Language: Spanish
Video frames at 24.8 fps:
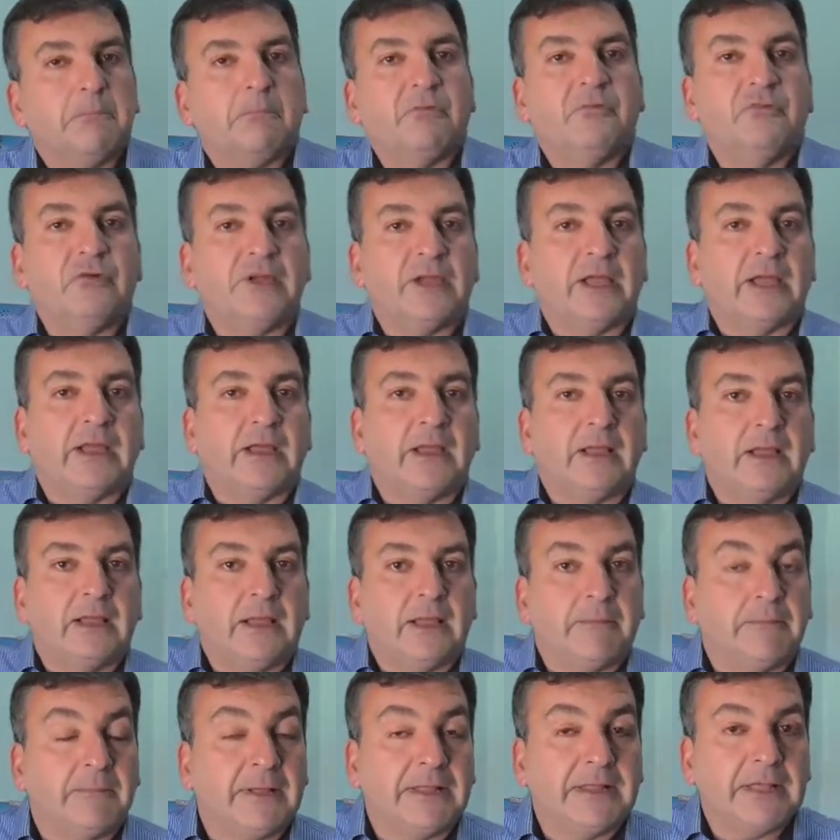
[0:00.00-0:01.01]
fui,
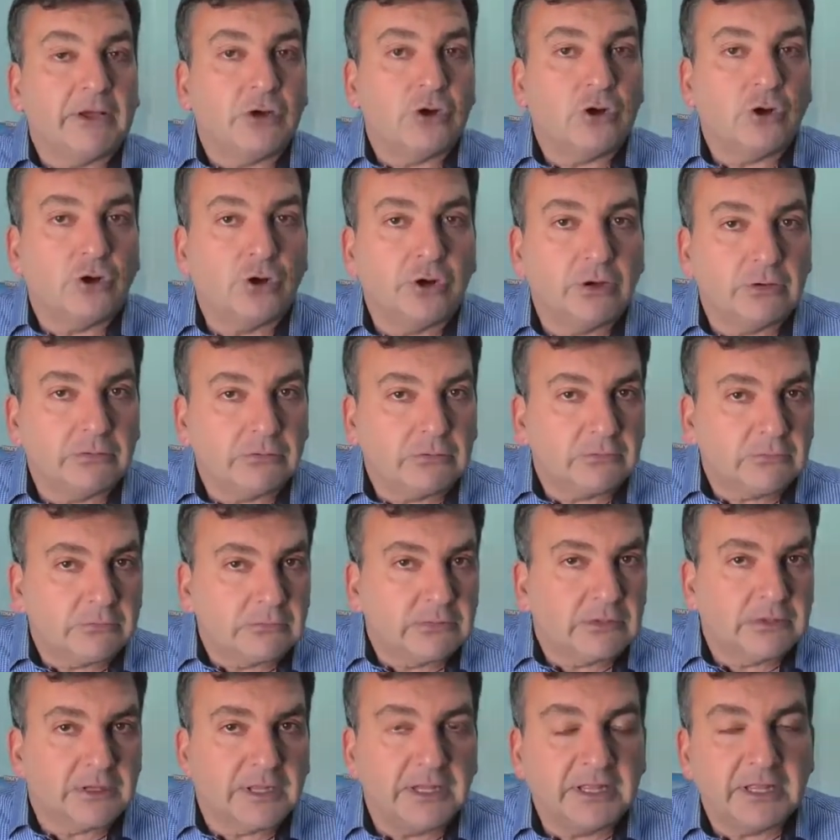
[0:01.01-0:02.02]
me
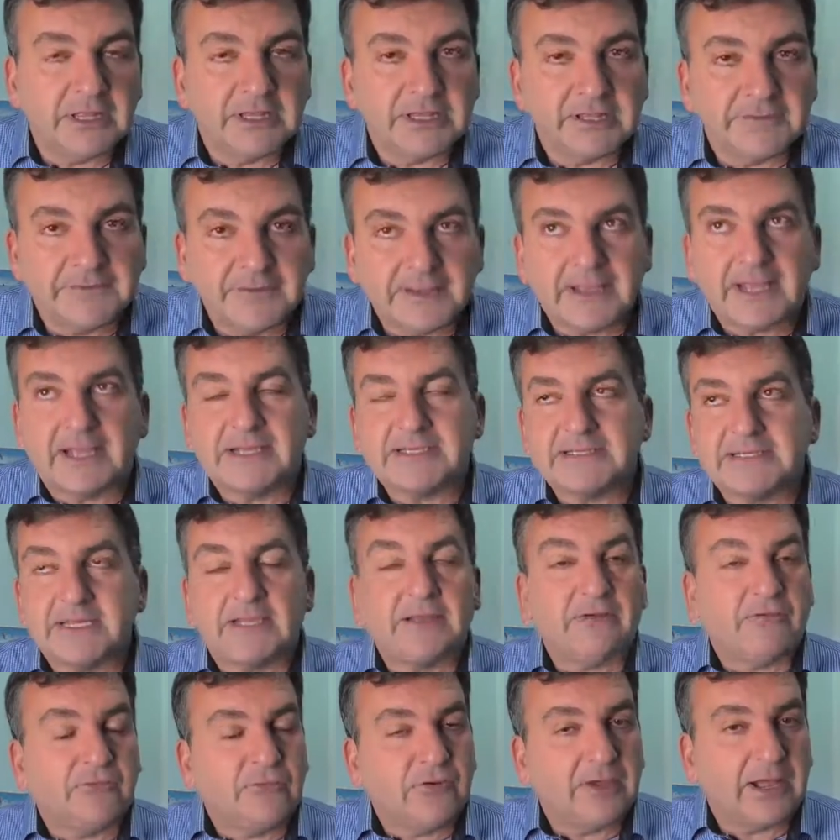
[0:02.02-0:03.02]
dijo,
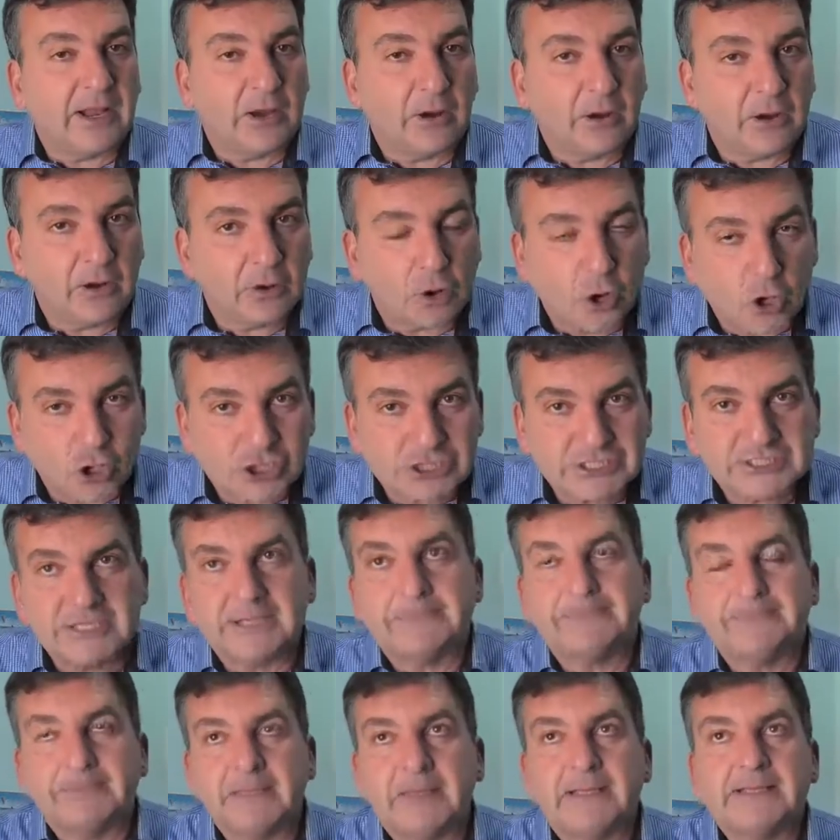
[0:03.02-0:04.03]
identifíquese, fui al
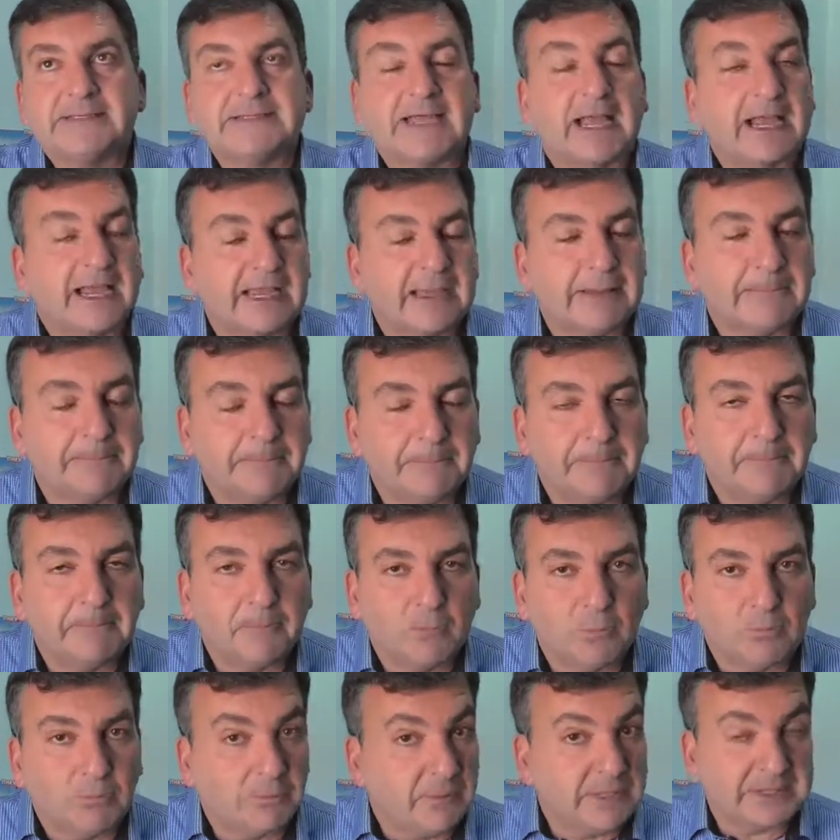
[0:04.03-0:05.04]
coche, saqué
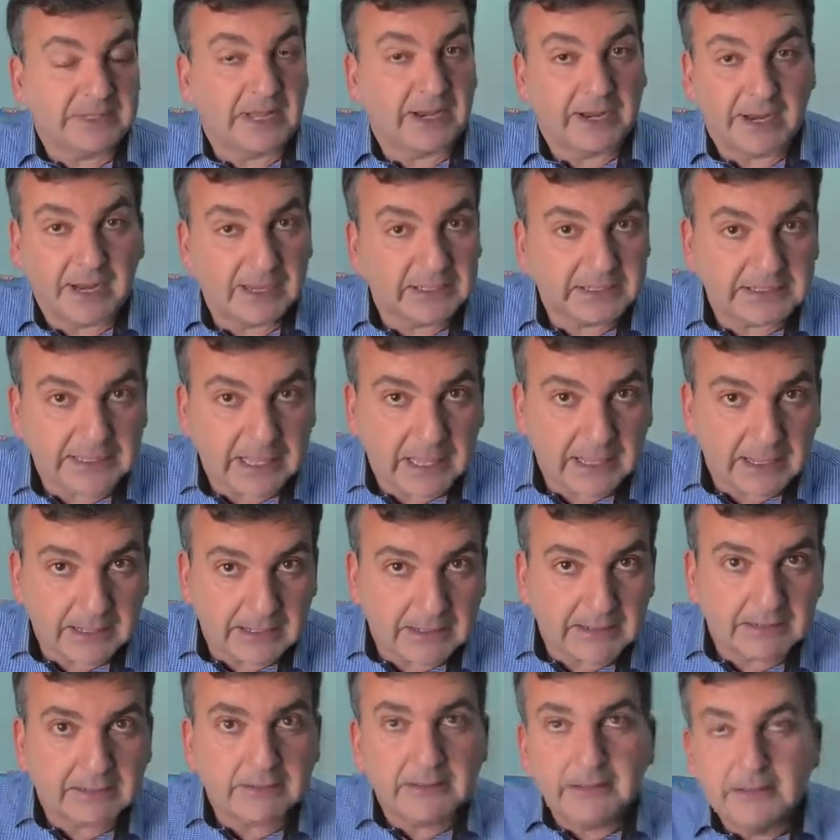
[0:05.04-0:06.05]
mi
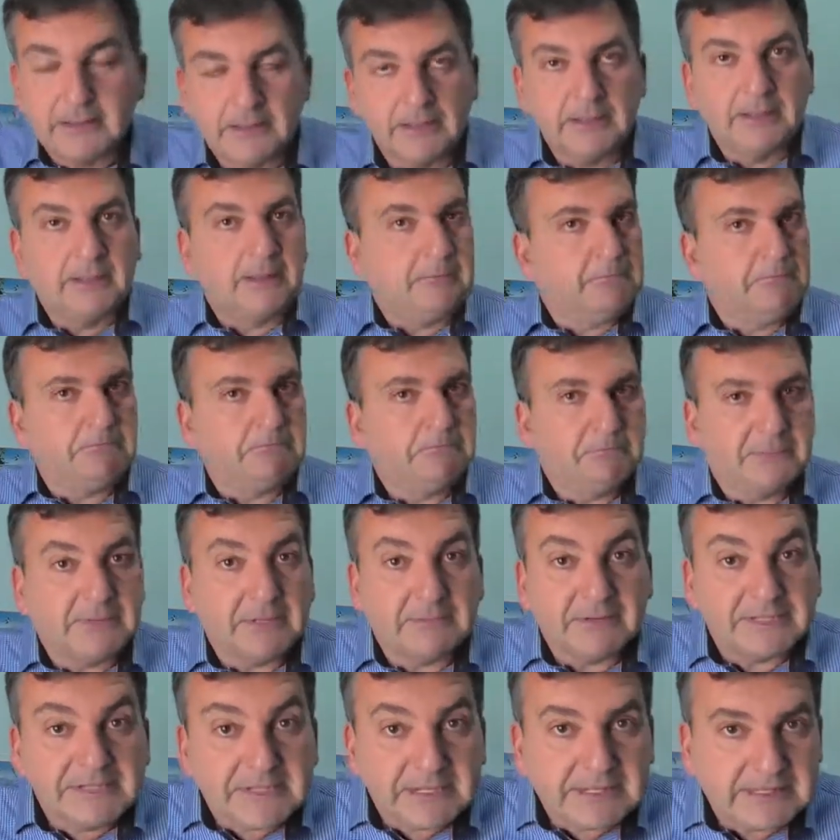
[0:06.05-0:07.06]
tarjeta
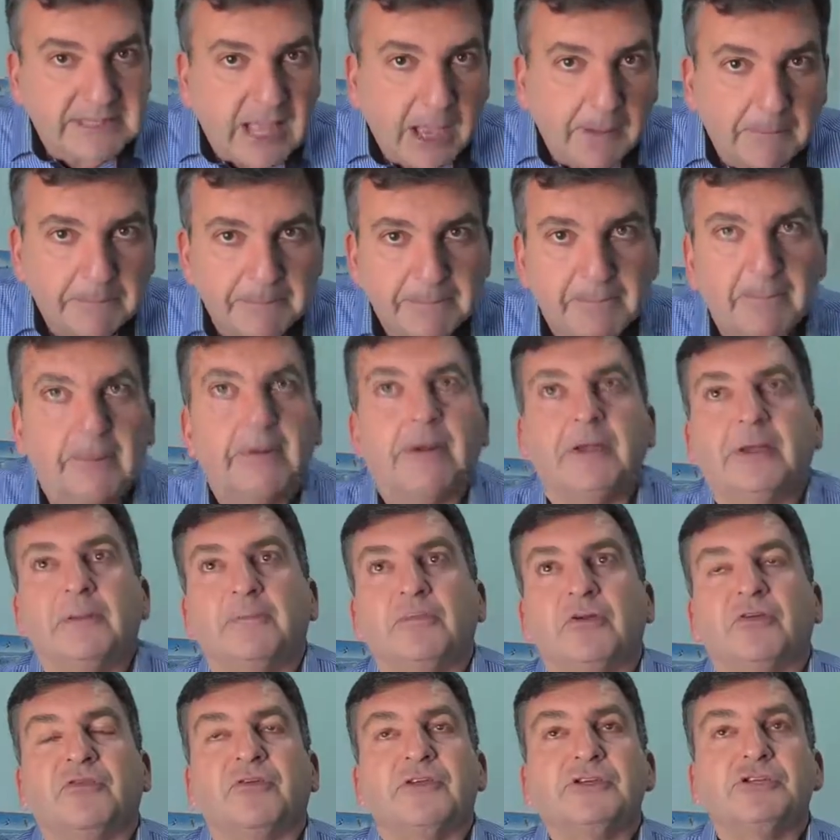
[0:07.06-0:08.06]
de visita eh,
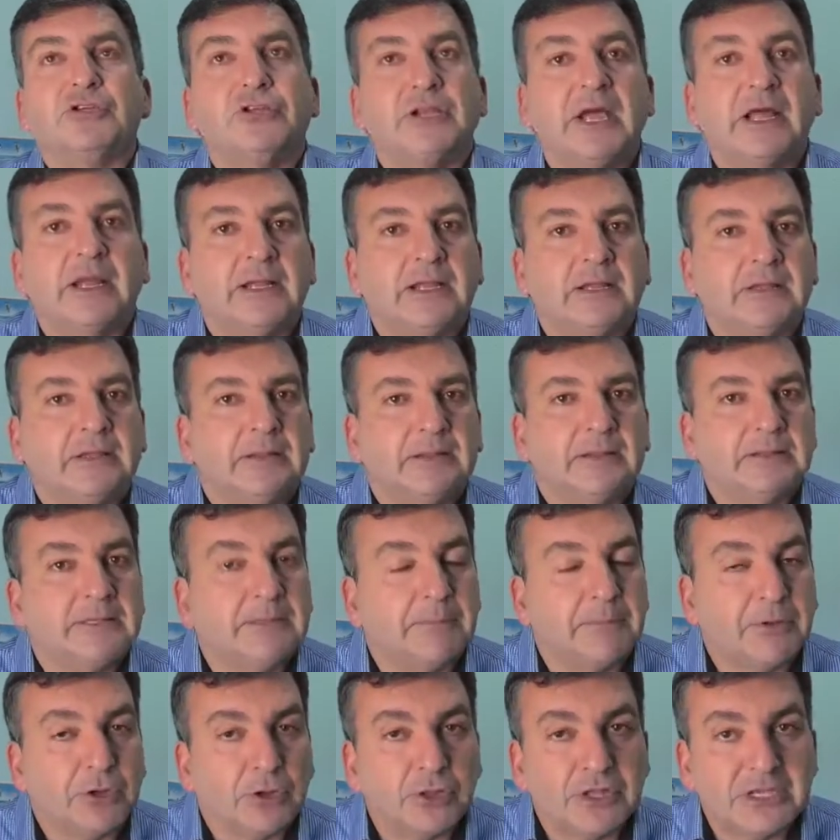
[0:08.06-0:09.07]
profesional
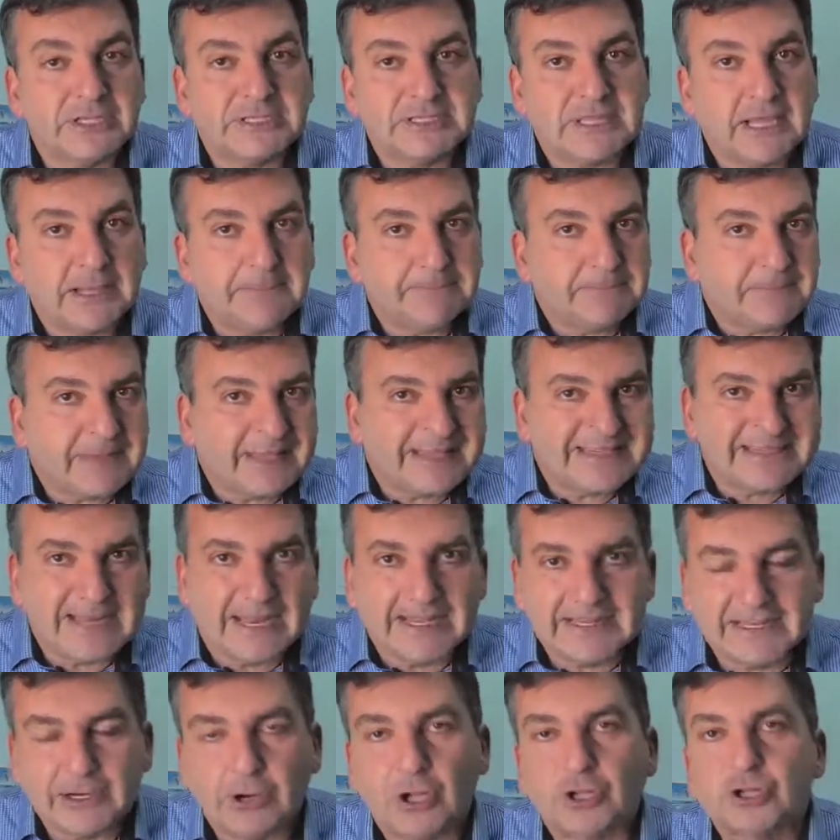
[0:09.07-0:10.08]
de periodista, que se
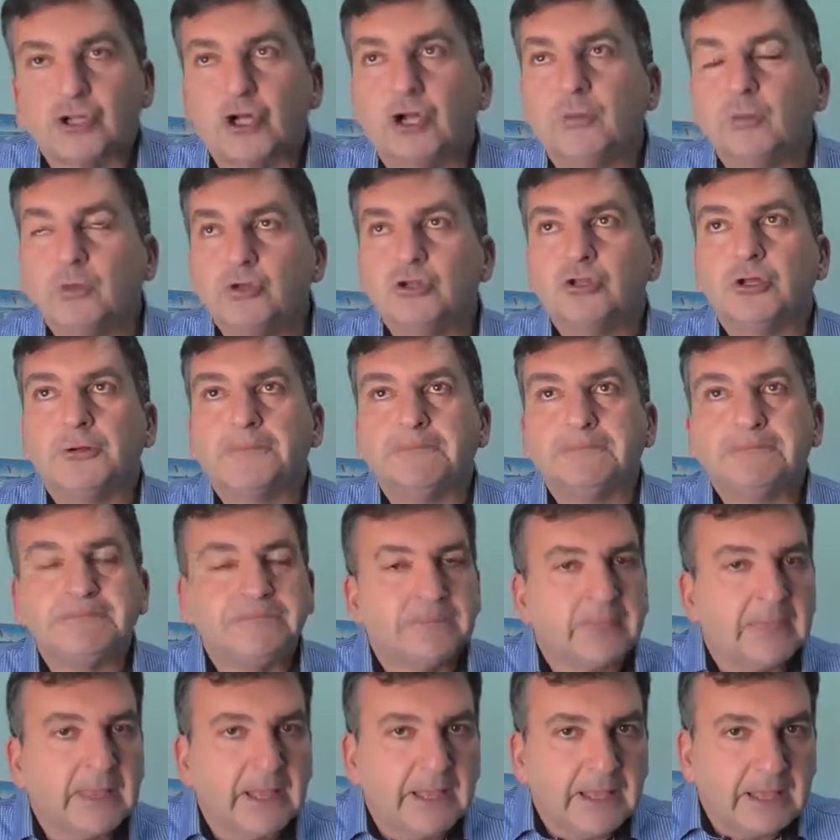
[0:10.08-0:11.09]
la entrego a todo el
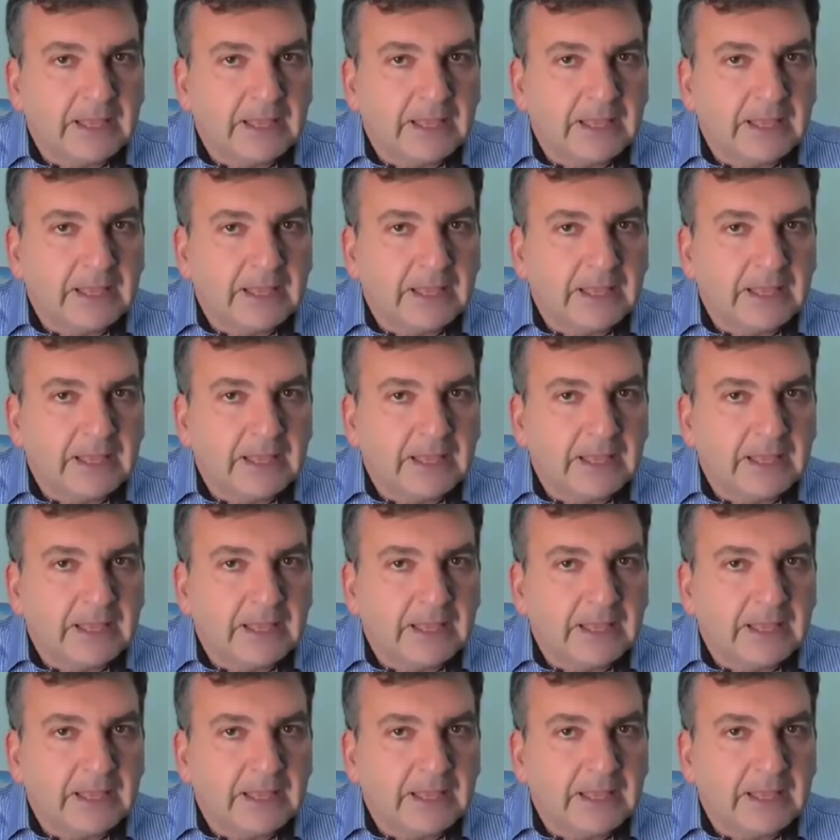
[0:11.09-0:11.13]
mundo,